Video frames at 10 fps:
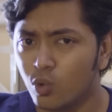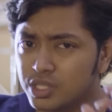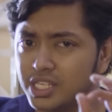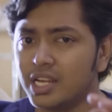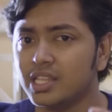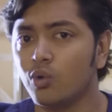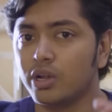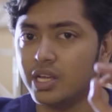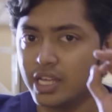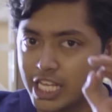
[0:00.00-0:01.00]
ஒரு சின்னதா
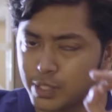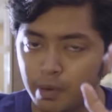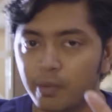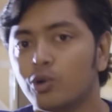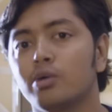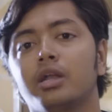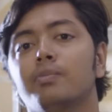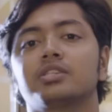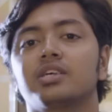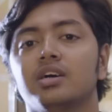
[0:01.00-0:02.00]
ஒரு எக்ஸ்பெரிமெண்ட் ஒன்று பண்ணி
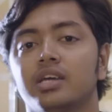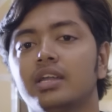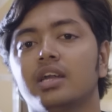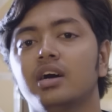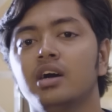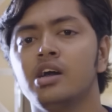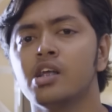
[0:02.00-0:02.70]
பார்த்துலாம் என்னன்னா